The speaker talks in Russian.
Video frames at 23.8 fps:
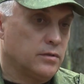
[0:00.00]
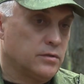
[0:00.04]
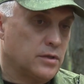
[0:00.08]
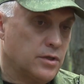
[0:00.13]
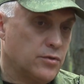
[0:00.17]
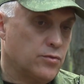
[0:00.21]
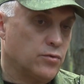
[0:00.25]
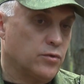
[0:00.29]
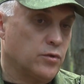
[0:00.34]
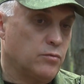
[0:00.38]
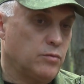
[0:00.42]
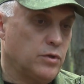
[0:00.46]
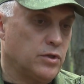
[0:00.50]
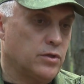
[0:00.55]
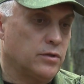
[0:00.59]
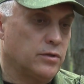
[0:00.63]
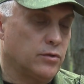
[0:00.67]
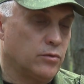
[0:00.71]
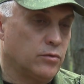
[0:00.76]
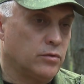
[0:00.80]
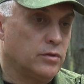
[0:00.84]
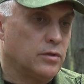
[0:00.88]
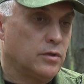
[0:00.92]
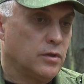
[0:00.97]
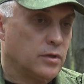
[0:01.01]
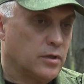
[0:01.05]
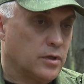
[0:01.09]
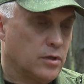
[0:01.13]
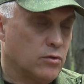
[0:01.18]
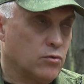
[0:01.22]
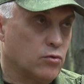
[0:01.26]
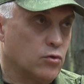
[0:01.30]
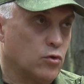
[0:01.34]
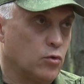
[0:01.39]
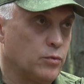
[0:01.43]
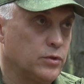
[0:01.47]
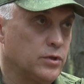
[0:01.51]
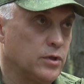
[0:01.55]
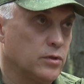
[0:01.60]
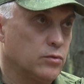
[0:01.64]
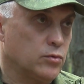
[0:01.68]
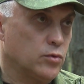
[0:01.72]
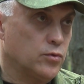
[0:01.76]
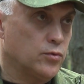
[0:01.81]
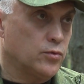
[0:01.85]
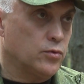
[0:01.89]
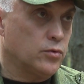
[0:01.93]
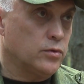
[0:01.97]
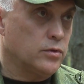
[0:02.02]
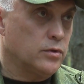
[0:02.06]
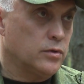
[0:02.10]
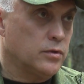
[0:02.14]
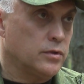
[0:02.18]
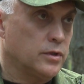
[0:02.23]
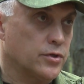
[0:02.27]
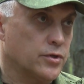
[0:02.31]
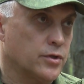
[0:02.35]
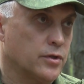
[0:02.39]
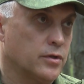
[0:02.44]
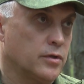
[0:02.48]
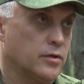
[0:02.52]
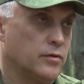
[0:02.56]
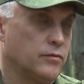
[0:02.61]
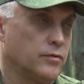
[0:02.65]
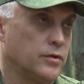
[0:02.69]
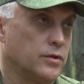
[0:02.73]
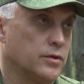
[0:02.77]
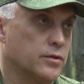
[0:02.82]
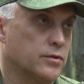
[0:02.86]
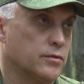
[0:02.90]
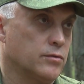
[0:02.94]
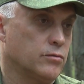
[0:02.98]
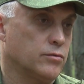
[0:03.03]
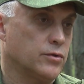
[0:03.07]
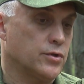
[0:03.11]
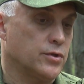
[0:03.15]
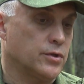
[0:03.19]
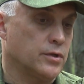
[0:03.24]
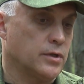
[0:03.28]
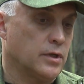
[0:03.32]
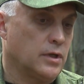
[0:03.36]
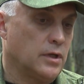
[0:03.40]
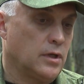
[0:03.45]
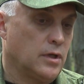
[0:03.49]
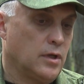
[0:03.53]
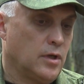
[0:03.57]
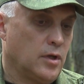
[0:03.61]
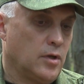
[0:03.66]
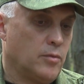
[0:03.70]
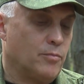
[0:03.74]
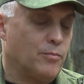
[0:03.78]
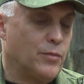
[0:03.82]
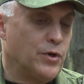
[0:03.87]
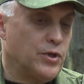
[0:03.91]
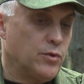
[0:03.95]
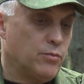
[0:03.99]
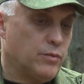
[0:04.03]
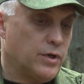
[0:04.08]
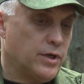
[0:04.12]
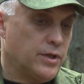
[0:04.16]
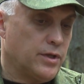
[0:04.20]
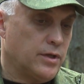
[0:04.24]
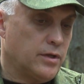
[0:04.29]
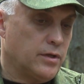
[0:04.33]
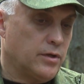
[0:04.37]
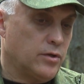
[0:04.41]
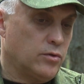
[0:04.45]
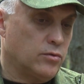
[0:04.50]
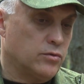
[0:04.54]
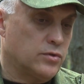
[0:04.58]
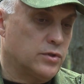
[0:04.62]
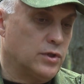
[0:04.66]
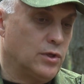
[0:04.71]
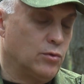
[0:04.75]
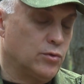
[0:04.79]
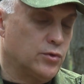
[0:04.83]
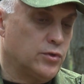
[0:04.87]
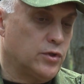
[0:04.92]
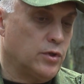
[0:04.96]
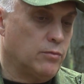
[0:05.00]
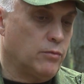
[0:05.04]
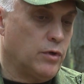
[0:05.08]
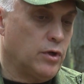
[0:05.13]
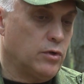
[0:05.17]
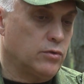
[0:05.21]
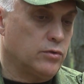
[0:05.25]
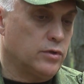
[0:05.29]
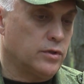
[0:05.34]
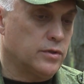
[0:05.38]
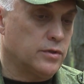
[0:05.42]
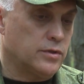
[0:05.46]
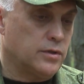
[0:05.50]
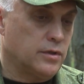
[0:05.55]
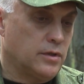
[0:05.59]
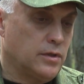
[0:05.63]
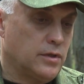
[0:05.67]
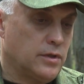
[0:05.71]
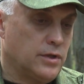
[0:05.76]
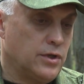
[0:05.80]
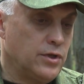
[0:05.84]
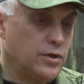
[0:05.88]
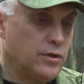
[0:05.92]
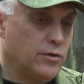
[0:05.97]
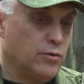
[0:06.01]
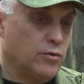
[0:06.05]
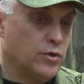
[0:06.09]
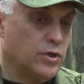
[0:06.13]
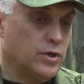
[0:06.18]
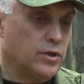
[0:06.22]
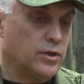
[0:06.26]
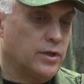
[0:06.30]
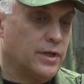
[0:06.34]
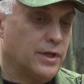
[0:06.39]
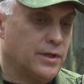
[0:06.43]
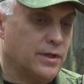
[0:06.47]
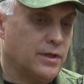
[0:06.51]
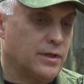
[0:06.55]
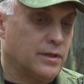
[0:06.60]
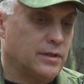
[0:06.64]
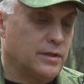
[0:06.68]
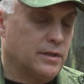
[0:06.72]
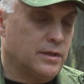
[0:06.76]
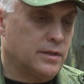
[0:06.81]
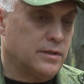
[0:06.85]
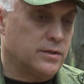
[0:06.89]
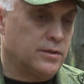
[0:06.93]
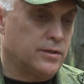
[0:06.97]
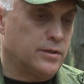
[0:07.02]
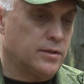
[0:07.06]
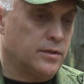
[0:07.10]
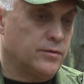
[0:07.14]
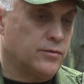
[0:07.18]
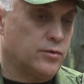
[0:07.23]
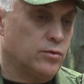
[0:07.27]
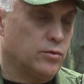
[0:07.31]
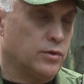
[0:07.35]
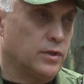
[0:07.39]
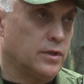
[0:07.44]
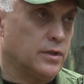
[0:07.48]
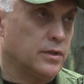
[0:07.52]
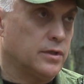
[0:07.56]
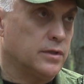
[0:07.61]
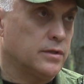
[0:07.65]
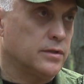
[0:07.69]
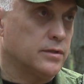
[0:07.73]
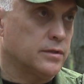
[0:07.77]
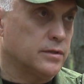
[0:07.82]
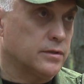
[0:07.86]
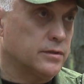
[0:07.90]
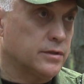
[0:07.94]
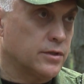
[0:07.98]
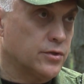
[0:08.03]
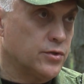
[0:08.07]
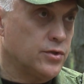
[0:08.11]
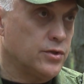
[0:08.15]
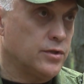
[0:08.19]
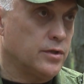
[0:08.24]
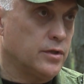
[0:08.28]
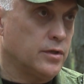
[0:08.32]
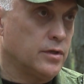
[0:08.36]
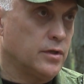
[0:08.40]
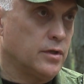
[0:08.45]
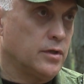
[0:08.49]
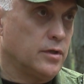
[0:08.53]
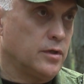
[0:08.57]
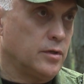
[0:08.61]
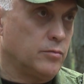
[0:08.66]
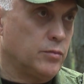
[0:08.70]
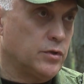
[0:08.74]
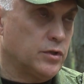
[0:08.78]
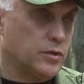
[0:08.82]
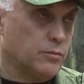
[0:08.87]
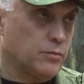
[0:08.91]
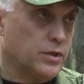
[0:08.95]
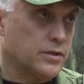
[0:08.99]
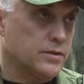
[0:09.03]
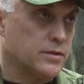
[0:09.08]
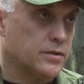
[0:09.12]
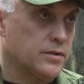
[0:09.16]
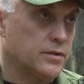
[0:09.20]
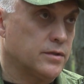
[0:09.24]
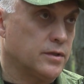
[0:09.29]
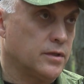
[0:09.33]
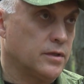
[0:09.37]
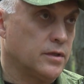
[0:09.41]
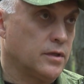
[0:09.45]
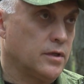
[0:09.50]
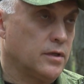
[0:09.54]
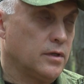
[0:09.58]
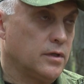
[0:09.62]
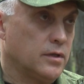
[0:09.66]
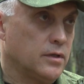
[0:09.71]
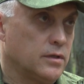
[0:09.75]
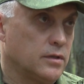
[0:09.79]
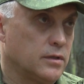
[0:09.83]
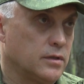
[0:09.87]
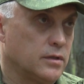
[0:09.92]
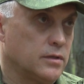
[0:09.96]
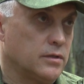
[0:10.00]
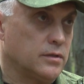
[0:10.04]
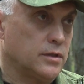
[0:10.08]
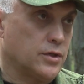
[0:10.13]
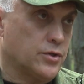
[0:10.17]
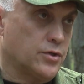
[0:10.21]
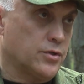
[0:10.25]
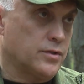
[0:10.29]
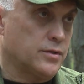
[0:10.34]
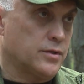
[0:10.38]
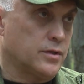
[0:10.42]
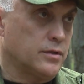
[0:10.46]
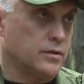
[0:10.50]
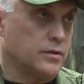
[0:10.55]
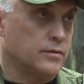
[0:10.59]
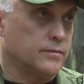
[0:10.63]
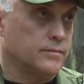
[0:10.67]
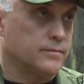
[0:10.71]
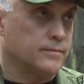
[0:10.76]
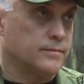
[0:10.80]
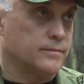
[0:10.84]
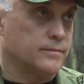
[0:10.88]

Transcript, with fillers: Хочу отметить, говорю, хорошую подготовку наших военнослужащих, понимание, говорю, целеустремленность и, говорю, желание сделать все для защиты и безопасности э, нашей страны.